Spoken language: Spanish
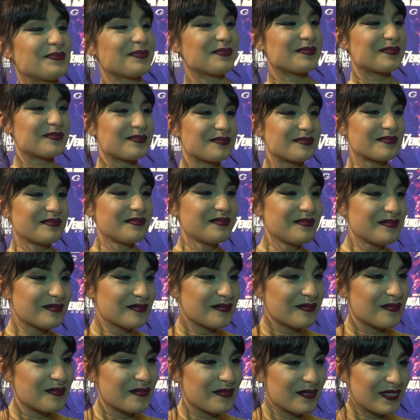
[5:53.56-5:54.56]
deseando
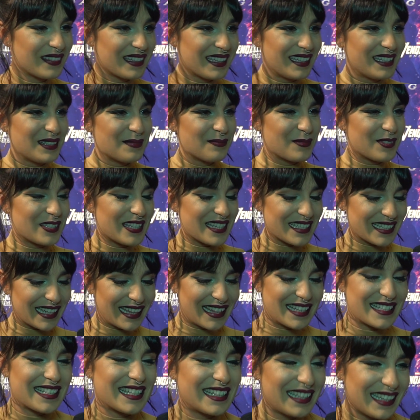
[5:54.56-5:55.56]
escucharlo, muchas gracias. Muchas
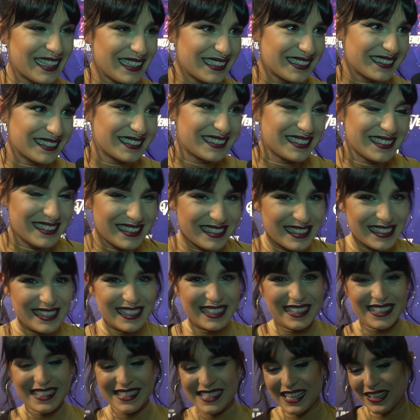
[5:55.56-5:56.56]
gracias a ti.
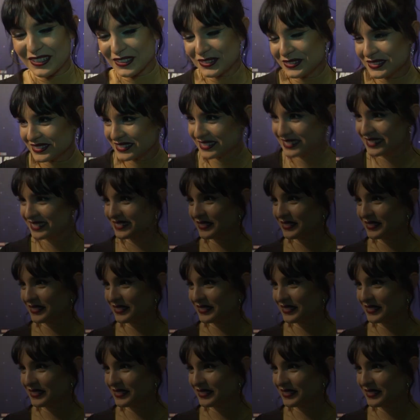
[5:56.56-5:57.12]
Chao.